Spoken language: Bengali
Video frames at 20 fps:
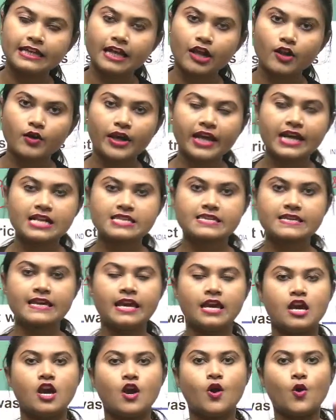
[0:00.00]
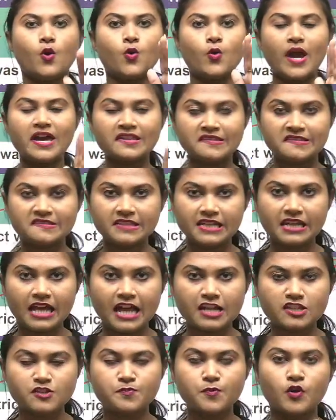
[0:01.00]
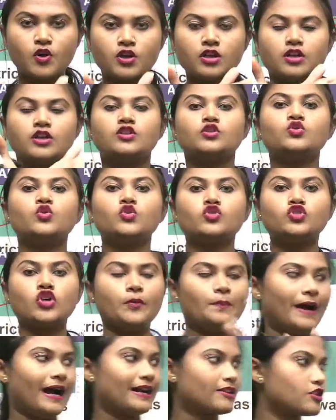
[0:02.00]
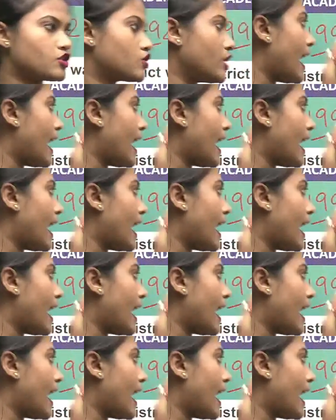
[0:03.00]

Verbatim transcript: ক্লিয়ার হয়ে গেছে ওয়েস্ট দিনাজপুর দুটো পার্ট